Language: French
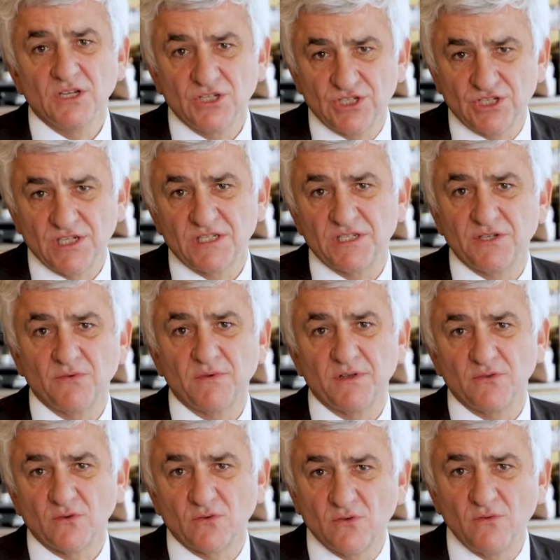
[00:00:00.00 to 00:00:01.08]
gestion et
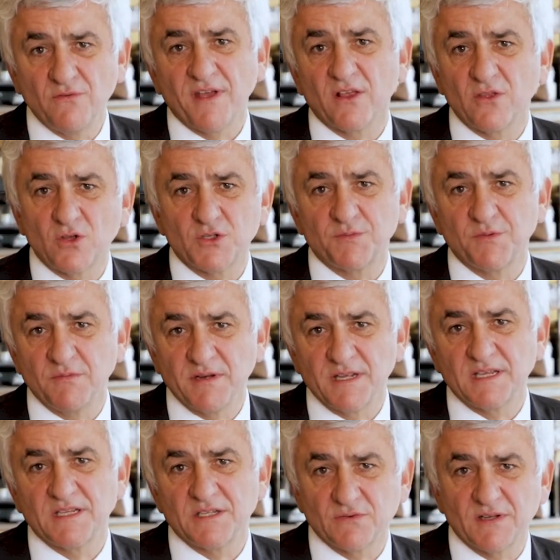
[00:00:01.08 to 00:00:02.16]
de gouvernance
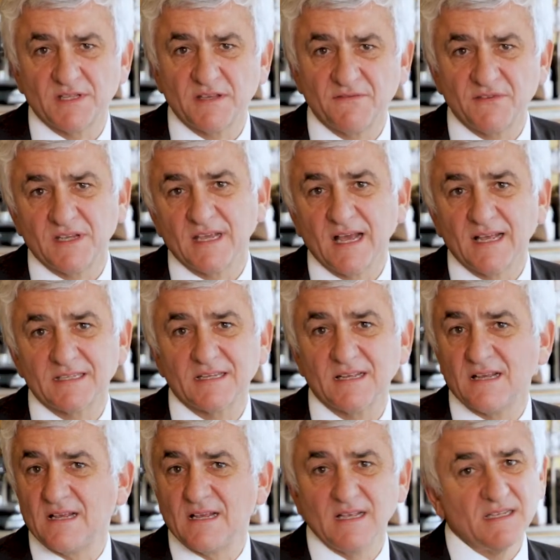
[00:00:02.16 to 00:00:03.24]
publique qui soient efficaces.
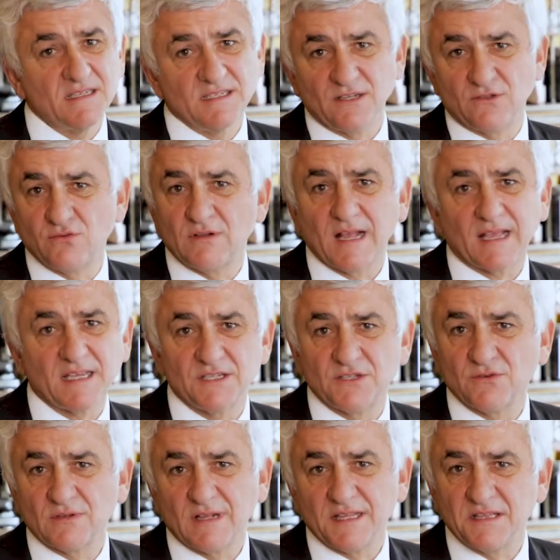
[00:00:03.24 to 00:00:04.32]
C'est toute la
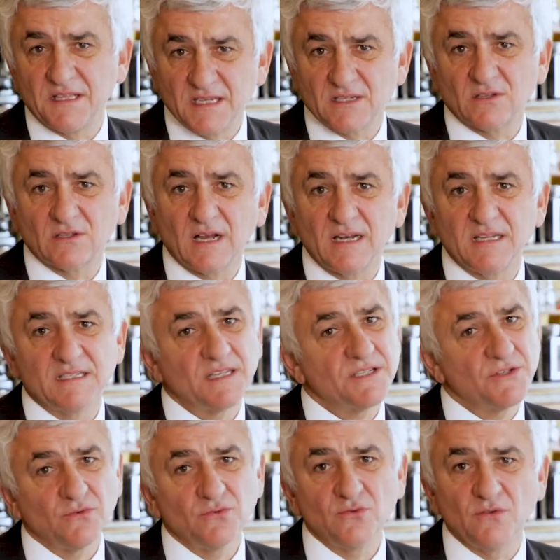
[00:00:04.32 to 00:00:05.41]
question de la
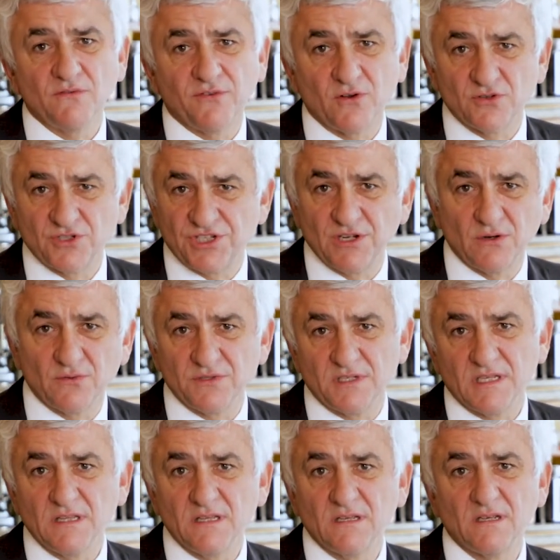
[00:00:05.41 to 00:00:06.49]
décentralisation d'une France
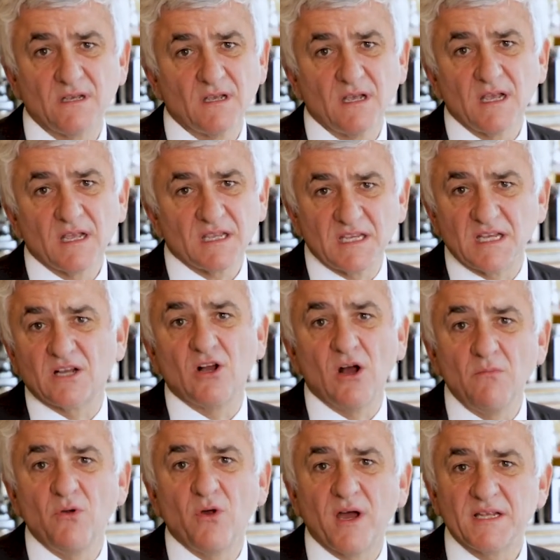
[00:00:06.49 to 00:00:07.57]
girondine qui,
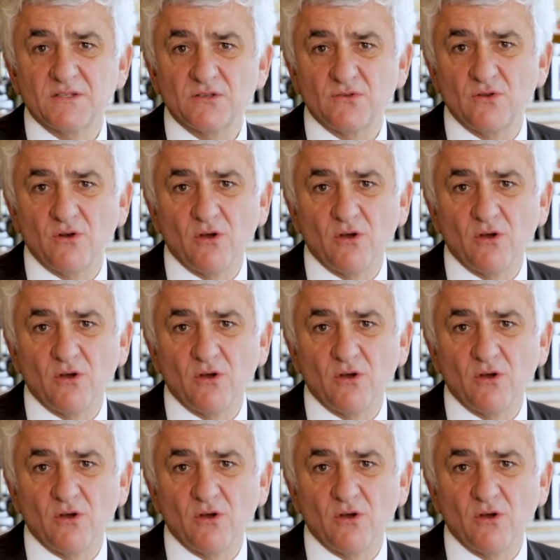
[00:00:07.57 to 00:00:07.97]
comme le reste de